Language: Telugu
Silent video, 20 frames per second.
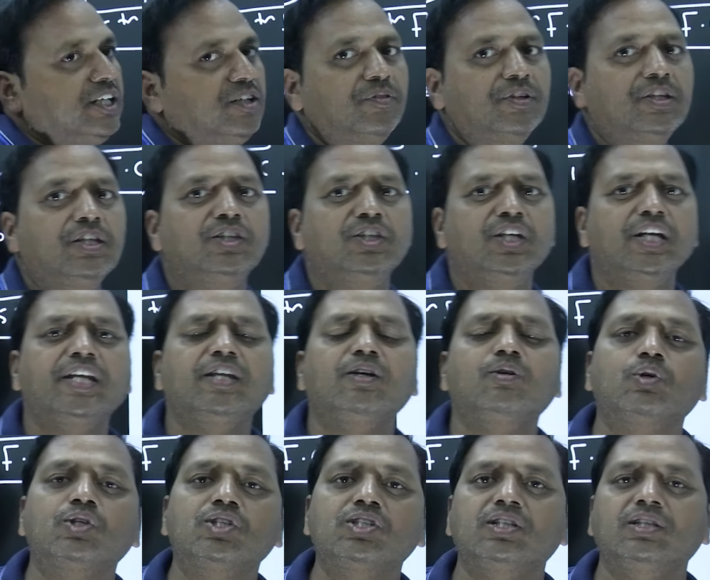అనేటువంటిది
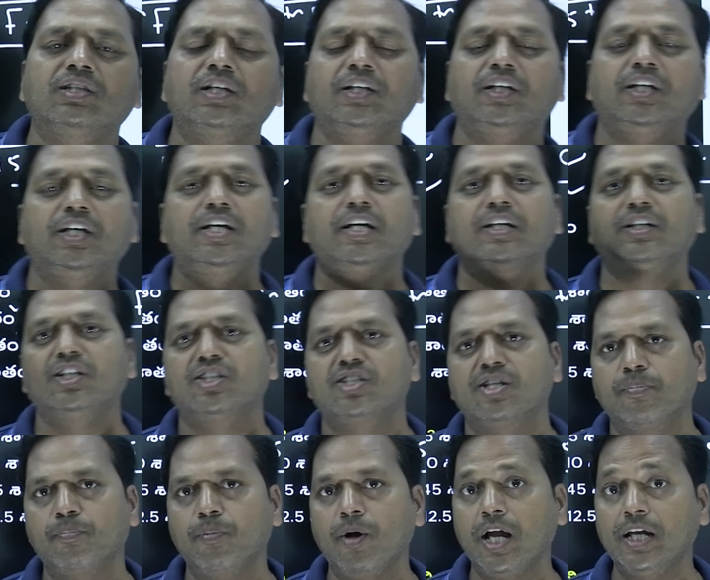దేనికి వచ్చిందండి అంటే
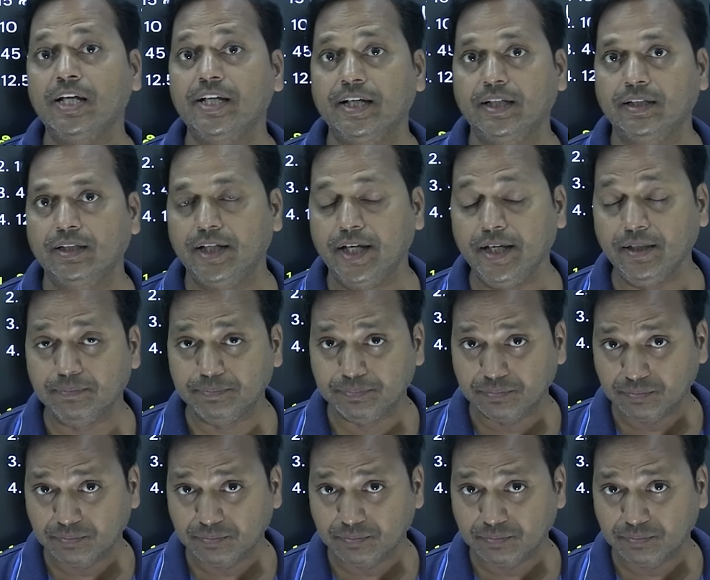చెప్పాలి అంటే